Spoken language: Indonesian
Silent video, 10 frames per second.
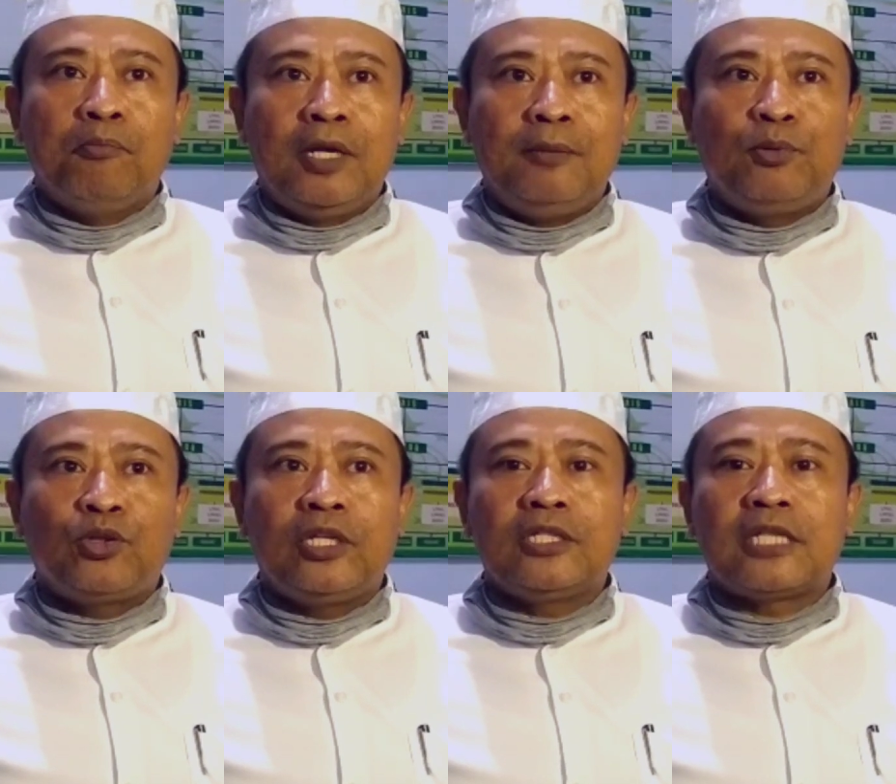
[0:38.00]

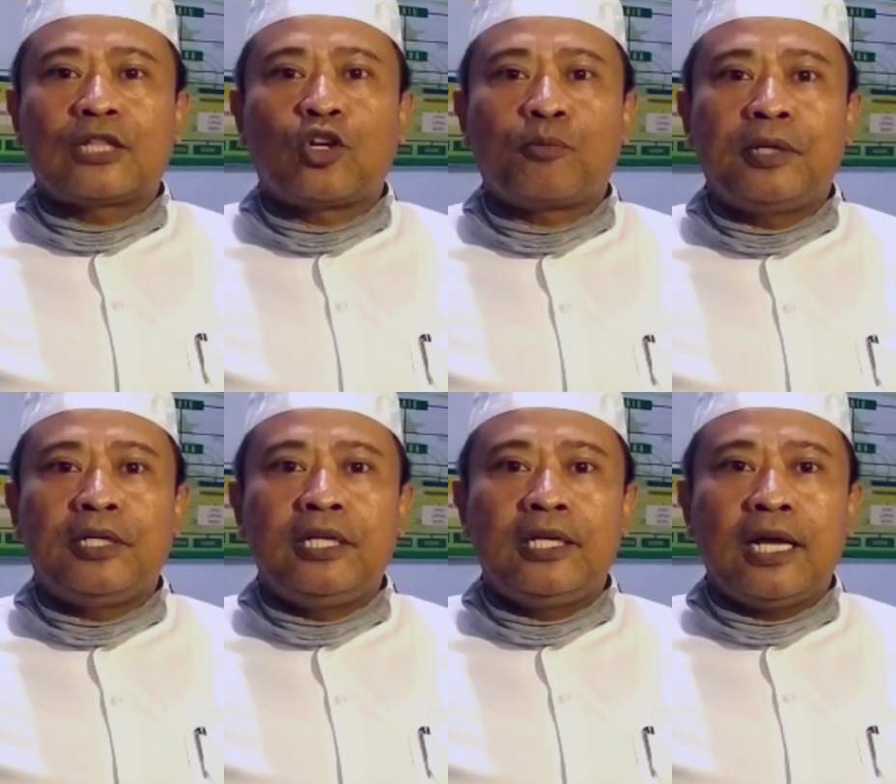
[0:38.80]
meliputi sektor
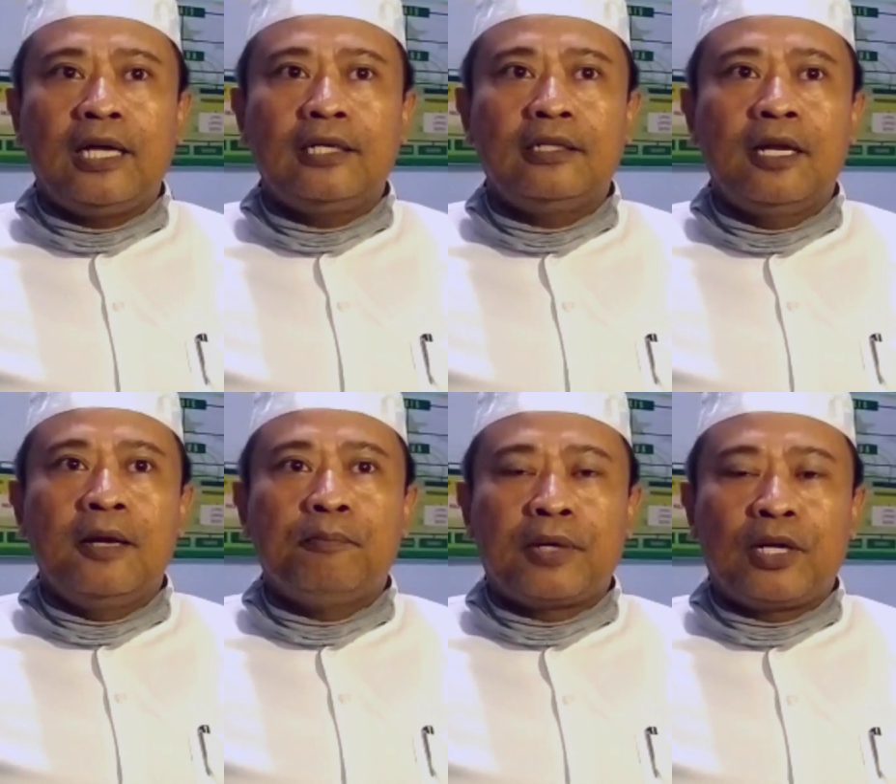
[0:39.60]
pendidikan,
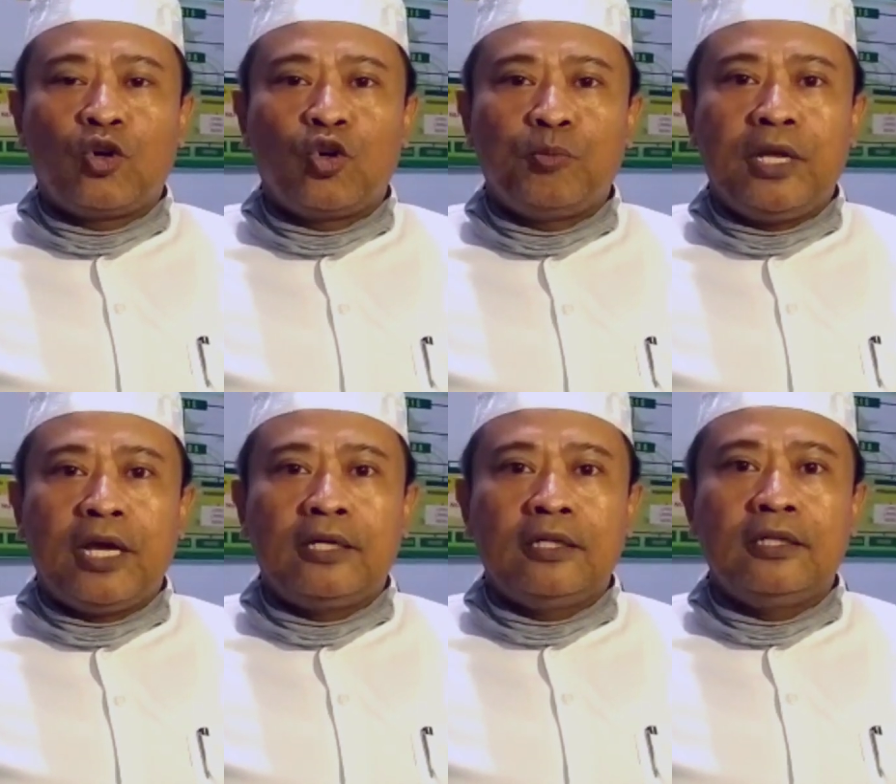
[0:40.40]

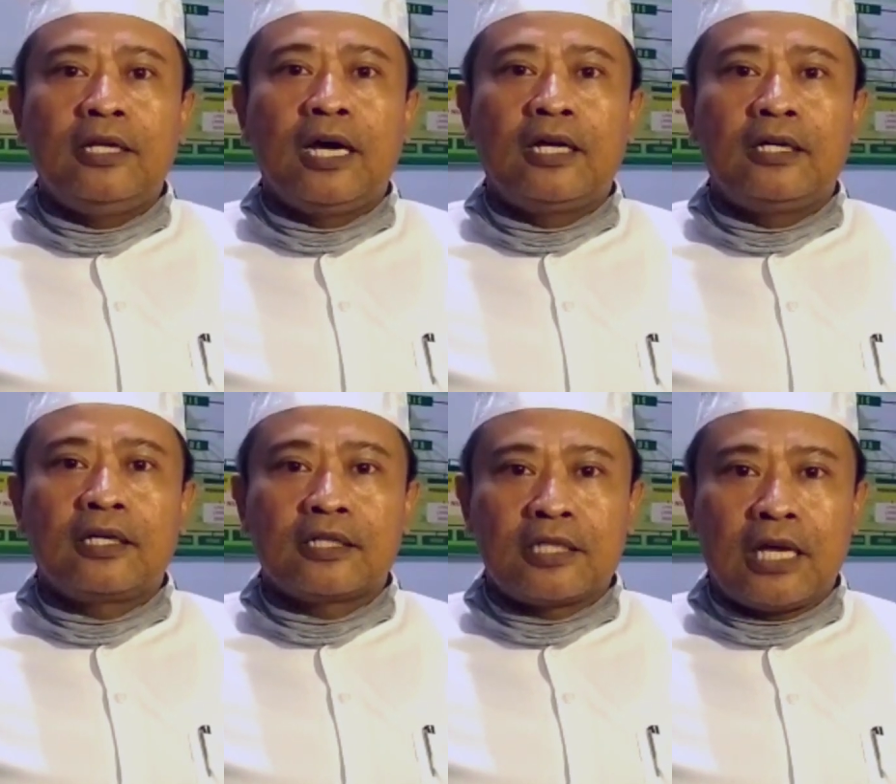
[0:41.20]
perekonomian
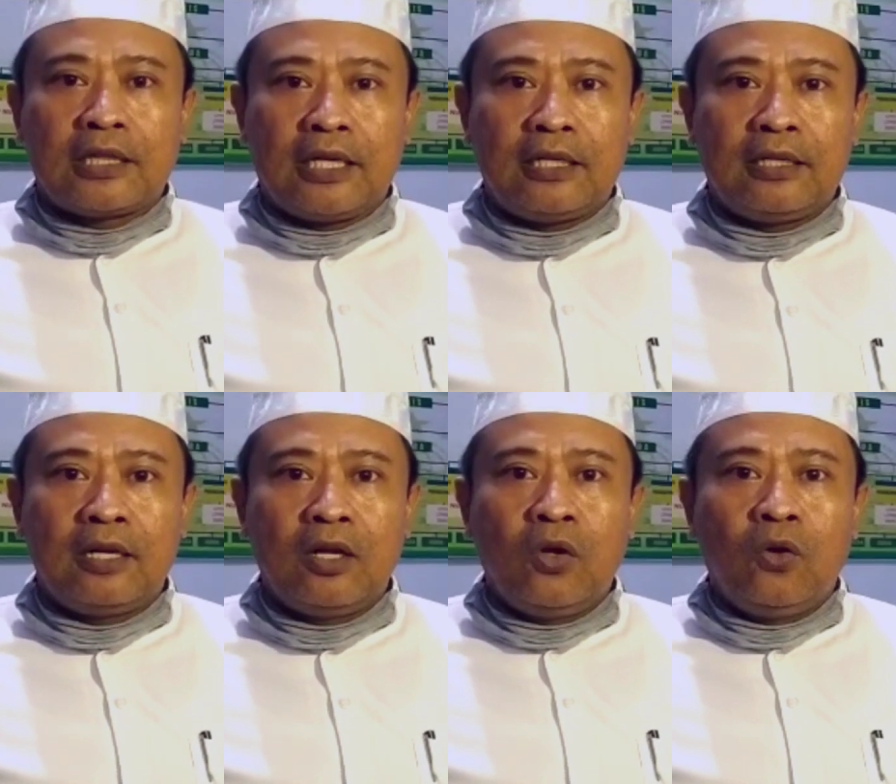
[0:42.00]
dan kesehatan.
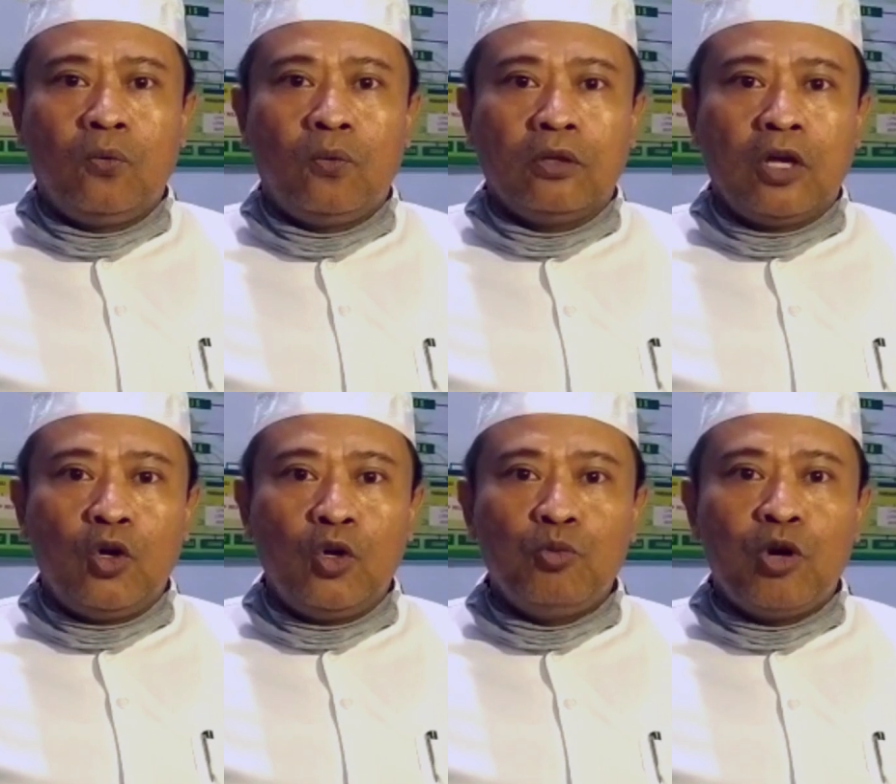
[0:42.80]

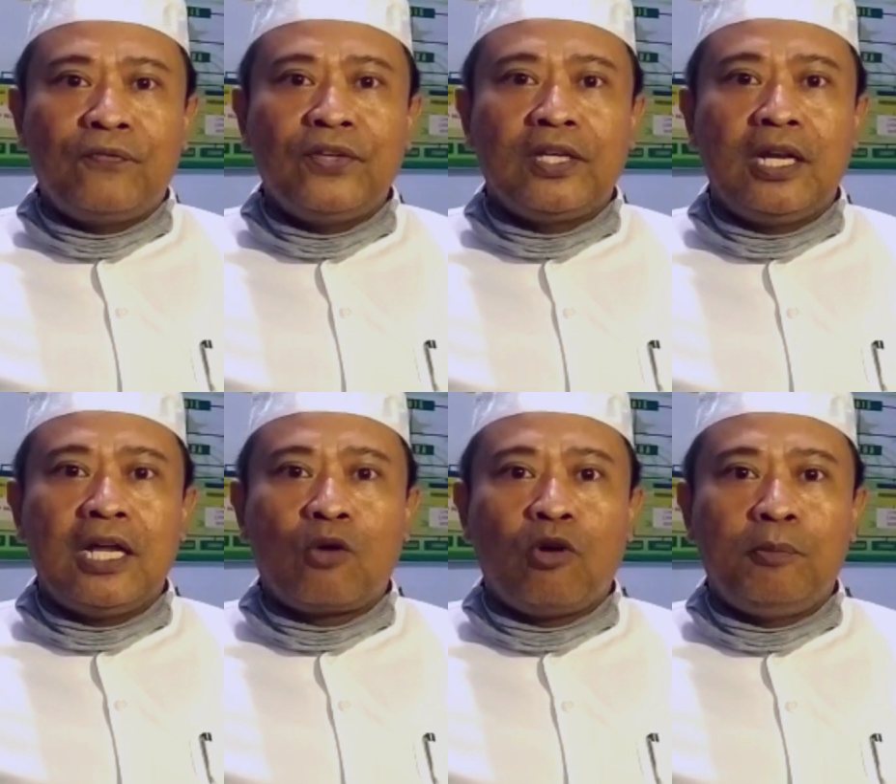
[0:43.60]
Wallahul muwaffiq
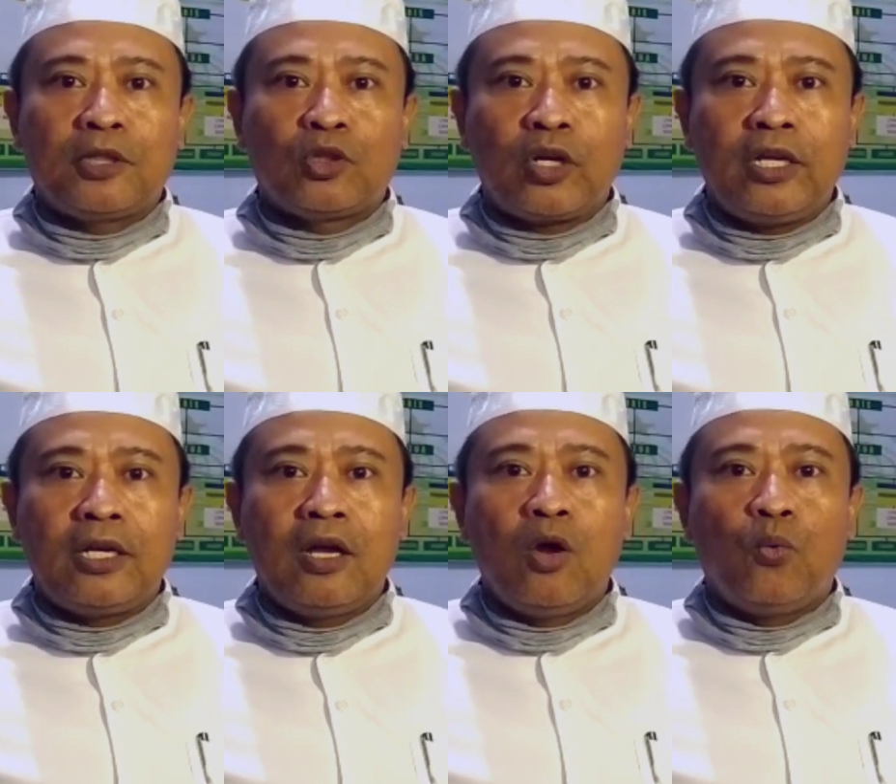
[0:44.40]
ila aqwamit
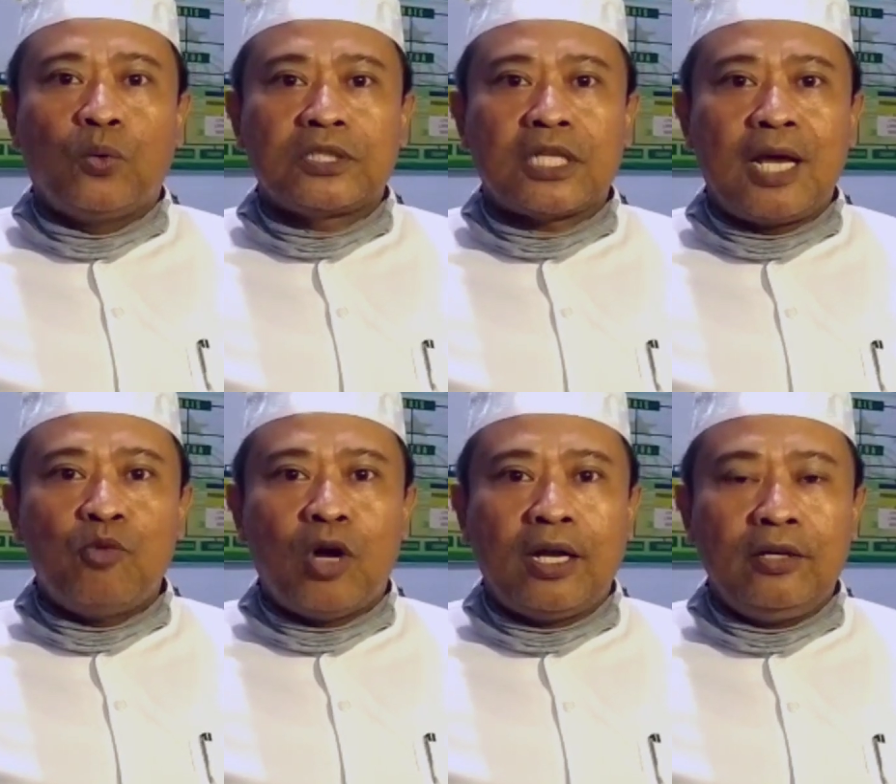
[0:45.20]
thoriq.
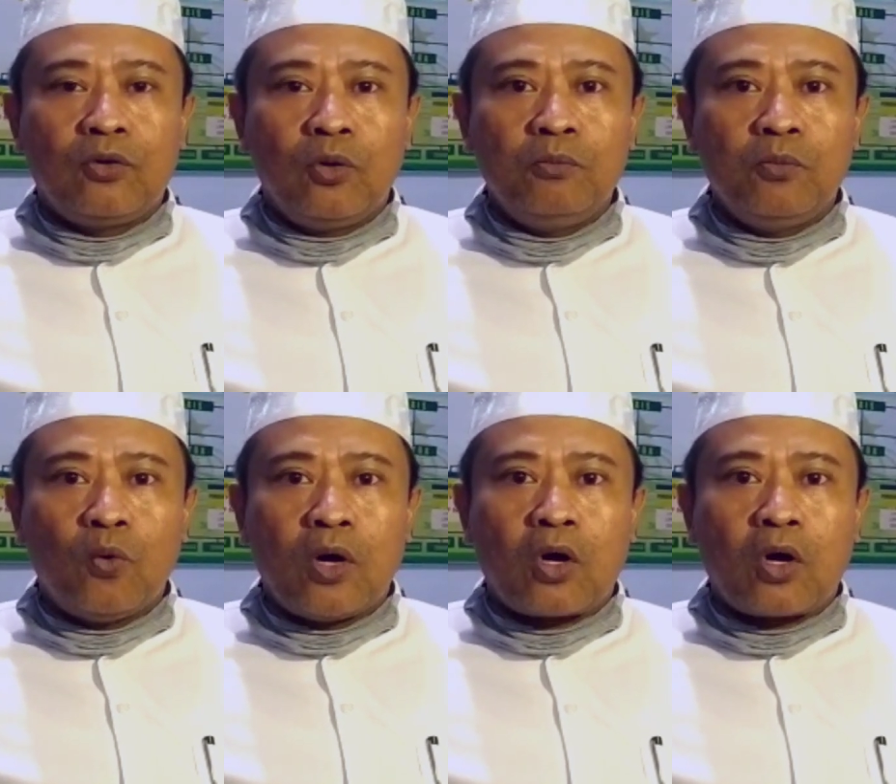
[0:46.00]
Wassalamualaikum